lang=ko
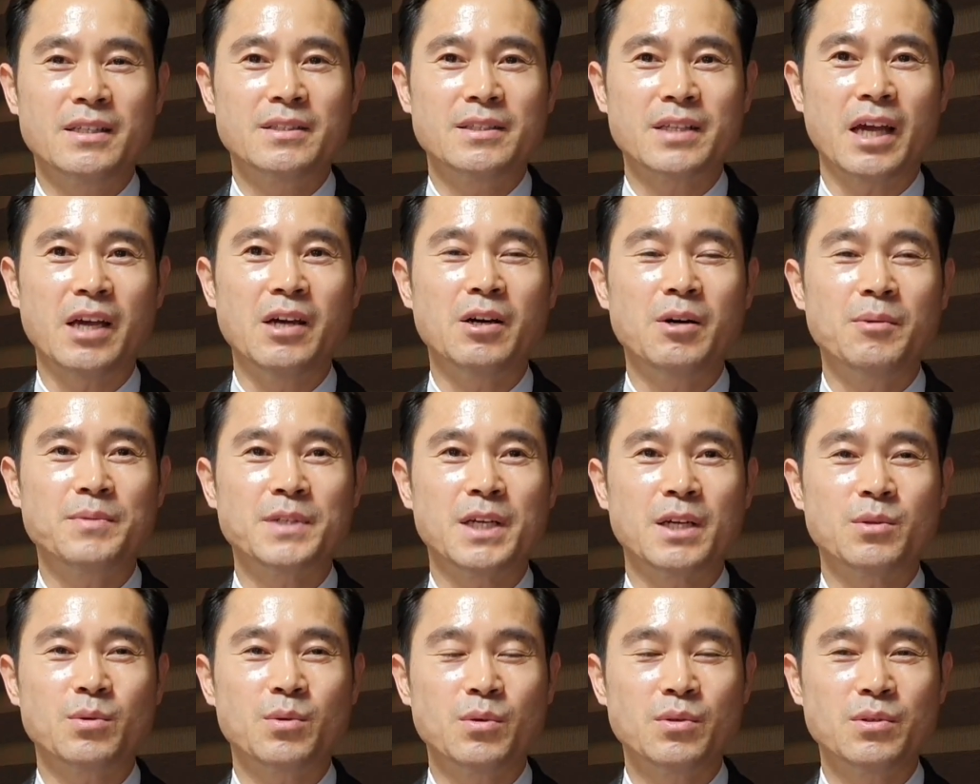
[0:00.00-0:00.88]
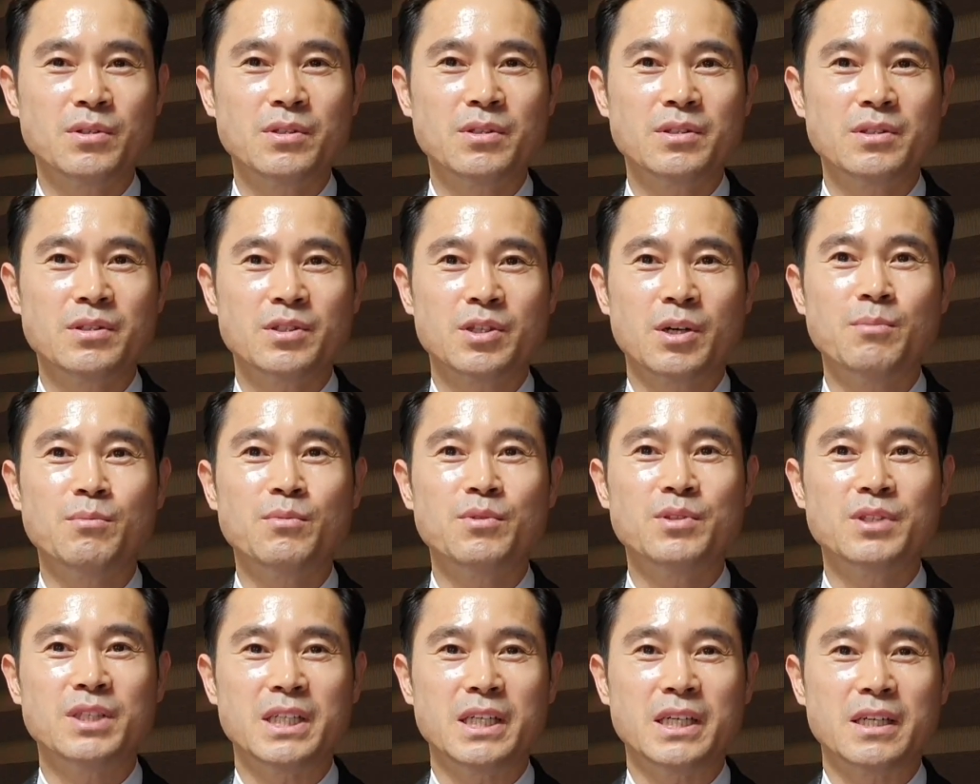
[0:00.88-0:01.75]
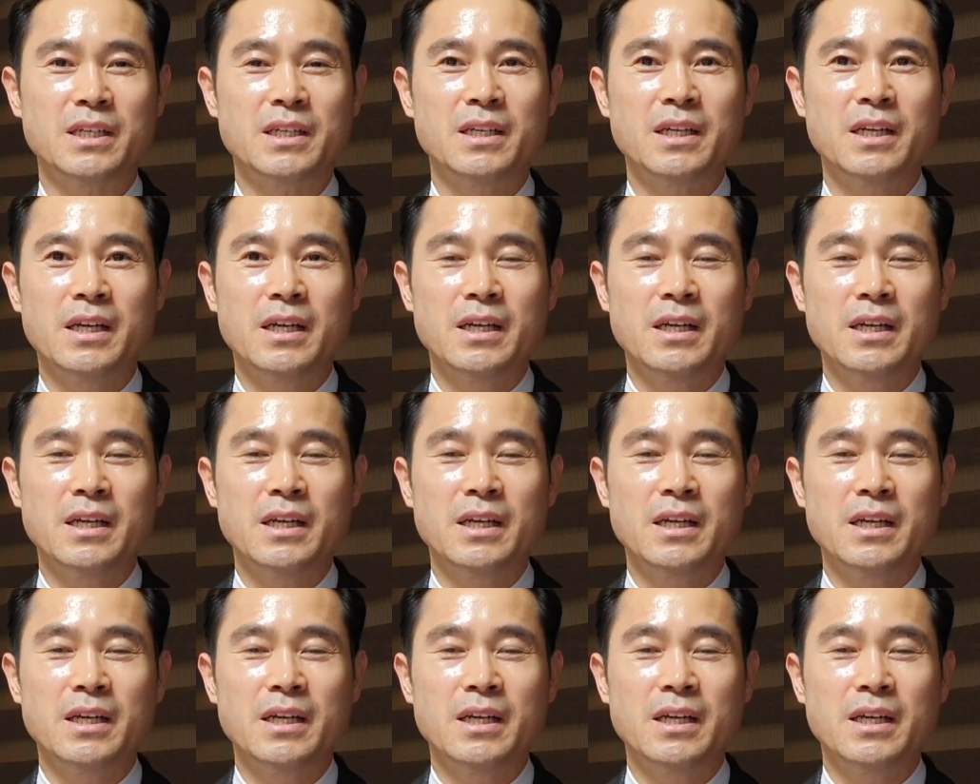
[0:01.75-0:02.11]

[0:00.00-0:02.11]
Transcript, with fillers: 자영업자 또는 전문직,